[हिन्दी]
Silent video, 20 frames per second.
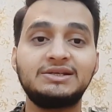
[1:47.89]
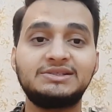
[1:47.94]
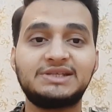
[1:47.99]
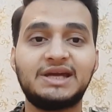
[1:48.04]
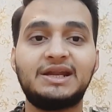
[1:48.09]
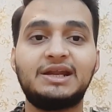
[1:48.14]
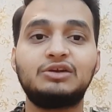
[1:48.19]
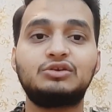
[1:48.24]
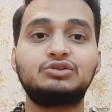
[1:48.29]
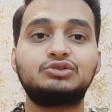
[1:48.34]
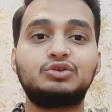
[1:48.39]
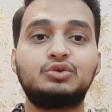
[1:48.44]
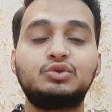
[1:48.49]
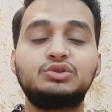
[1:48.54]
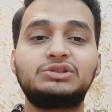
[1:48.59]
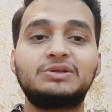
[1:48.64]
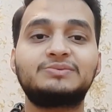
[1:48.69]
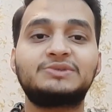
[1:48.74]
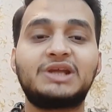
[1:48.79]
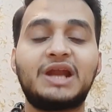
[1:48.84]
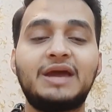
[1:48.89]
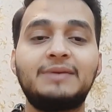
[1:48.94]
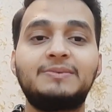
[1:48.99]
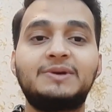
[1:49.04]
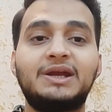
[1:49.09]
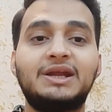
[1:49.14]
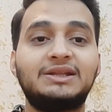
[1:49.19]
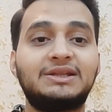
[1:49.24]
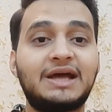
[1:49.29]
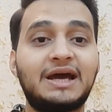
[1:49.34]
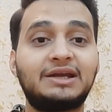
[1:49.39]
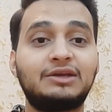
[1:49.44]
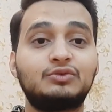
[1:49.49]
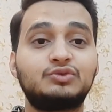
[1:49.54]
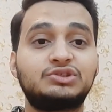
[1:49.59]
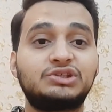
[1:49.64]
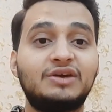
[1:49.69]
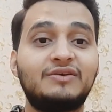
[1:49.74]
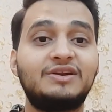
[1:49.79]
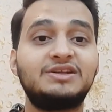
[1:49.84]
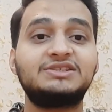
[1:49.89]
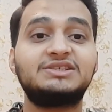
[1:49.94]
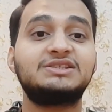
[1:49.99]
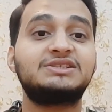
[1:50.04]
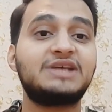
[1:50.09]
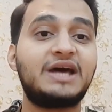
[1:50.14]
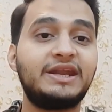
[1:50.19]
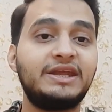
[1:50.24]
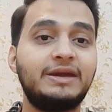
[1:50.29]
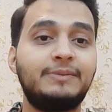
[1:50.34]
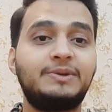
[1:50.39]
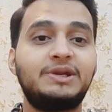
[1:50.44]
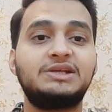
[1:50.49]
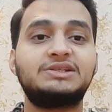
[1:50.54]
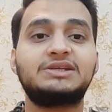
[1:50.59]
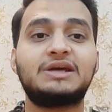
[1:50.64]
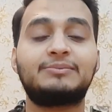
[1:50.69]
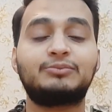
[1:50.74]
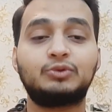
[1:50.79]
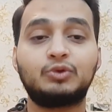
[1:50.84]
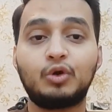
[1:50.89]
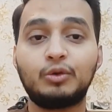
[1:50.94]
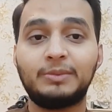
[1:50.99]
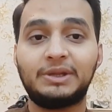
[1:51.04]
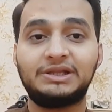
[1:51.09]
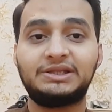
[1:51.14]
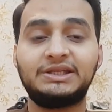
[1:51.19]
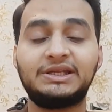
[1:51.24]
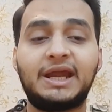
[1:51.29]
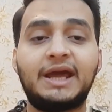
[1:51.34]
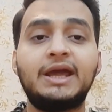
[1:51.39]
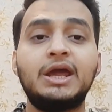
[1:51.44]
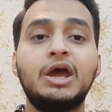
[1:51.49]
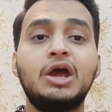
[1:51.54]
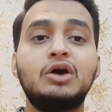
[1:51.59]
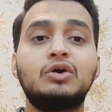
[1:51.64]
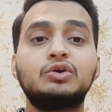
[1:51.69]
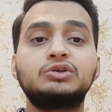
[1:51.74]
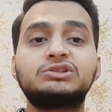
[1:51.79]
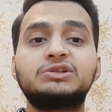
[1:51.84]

चैनल को ज़रूर सब्सक्राइब करें ताकि उसके वाले से सारी अपडेट्स आपको मिलती रहे